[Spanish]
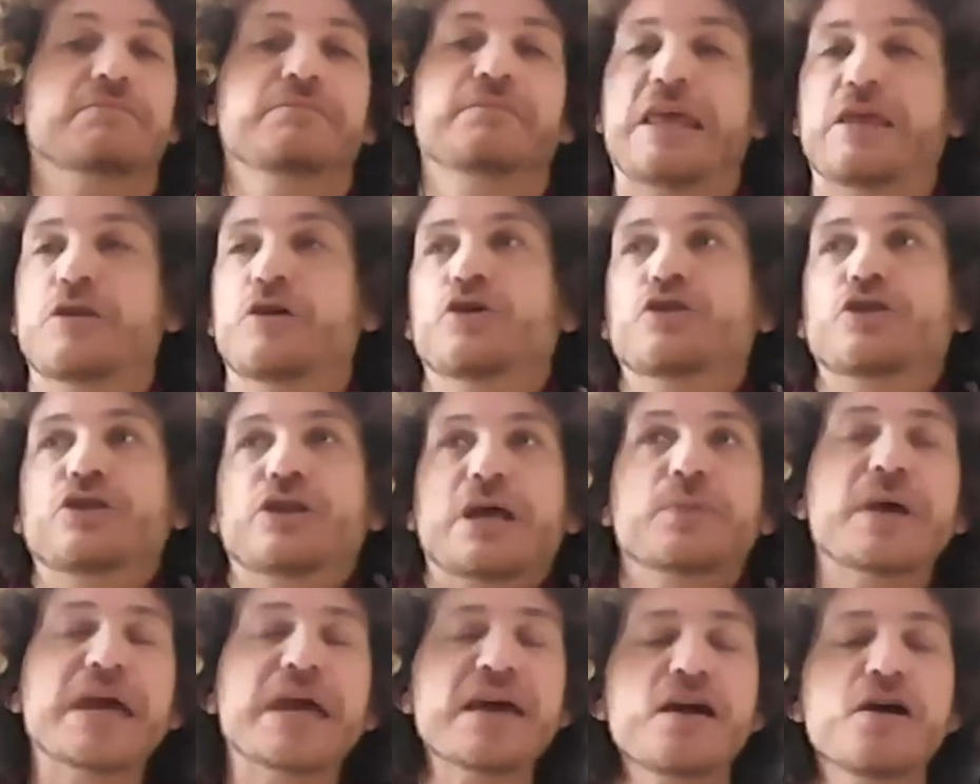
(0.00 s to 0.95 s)
de dónde
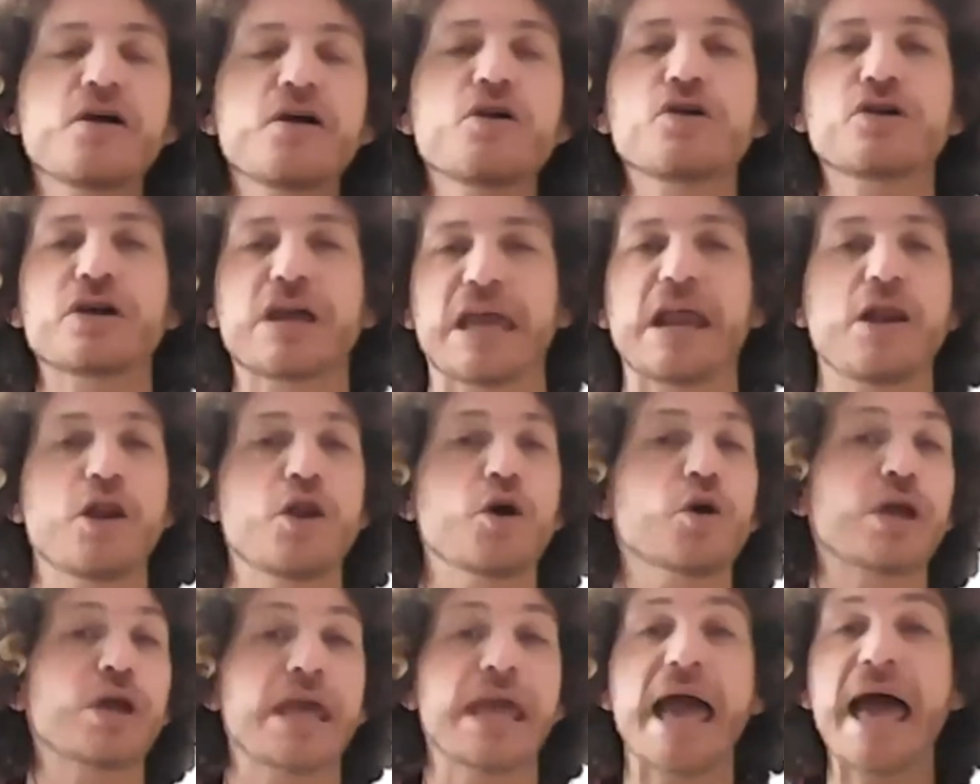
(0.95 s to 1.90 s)
vengo, qué es
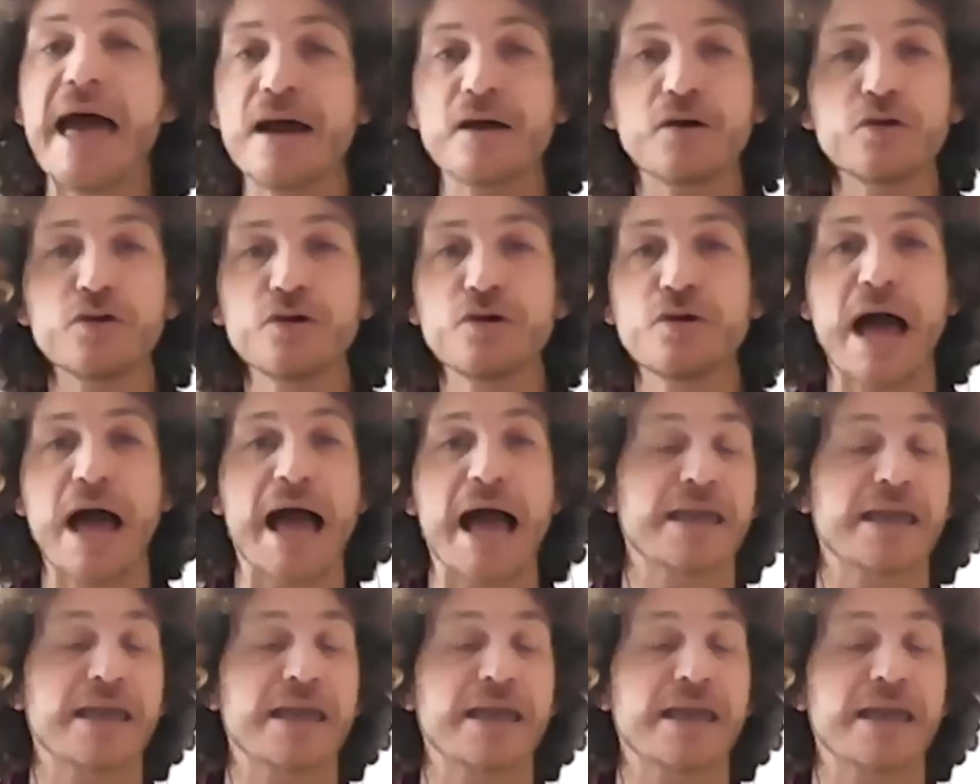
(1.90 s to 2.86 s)
lo que hago, a
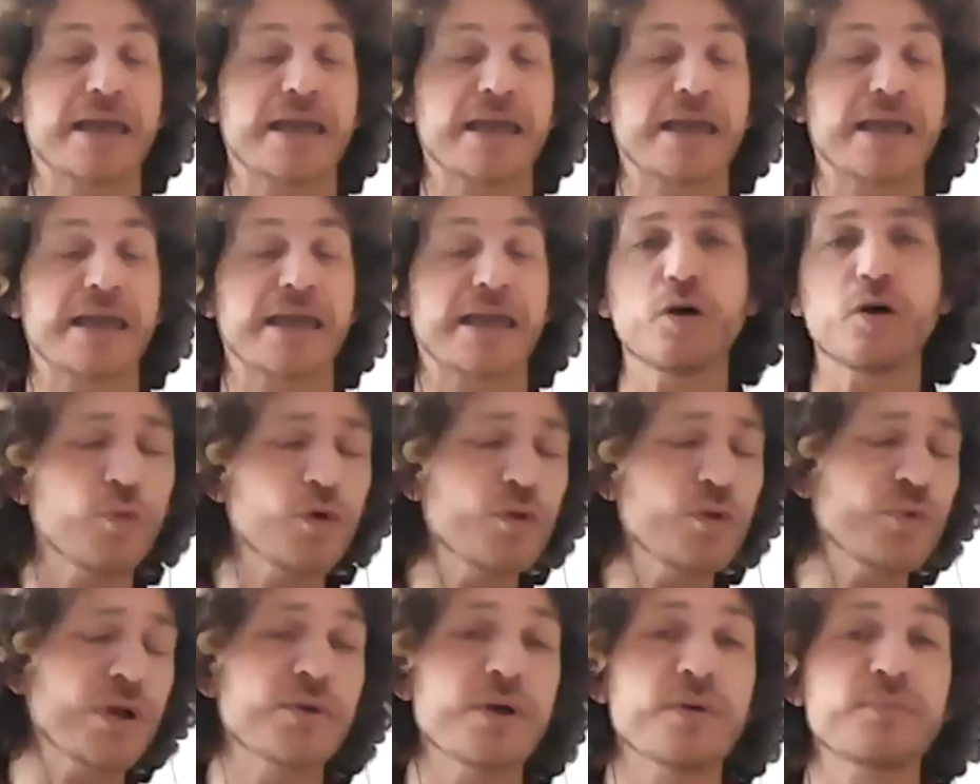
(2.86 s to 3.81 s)
qué me dedico, muy
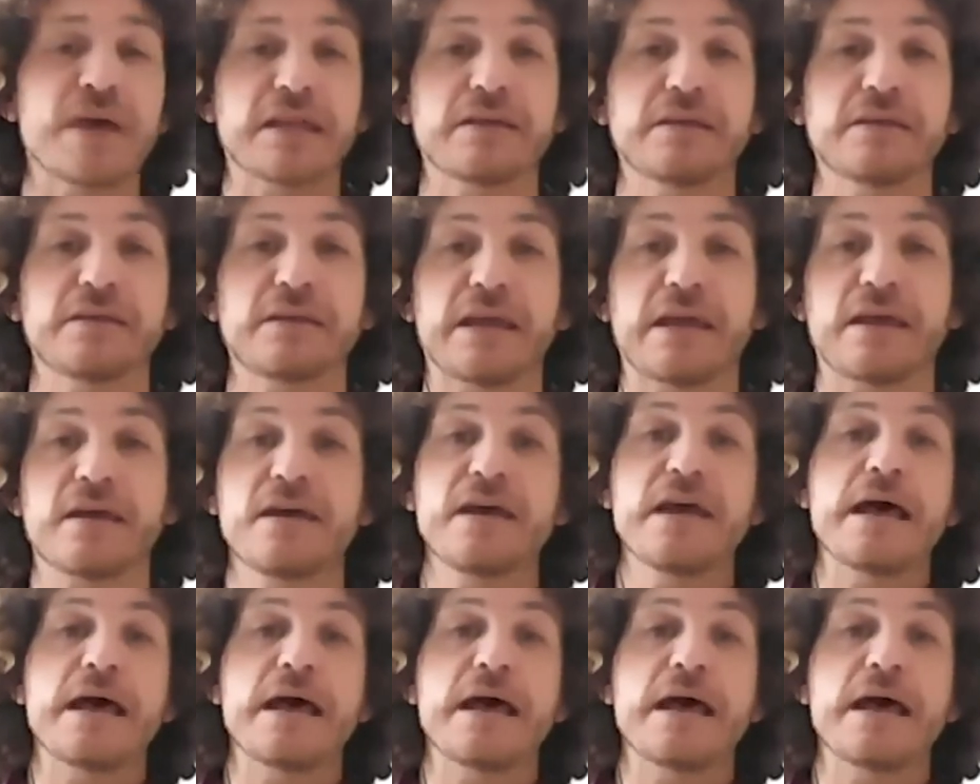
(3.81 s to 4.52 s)
brevemente,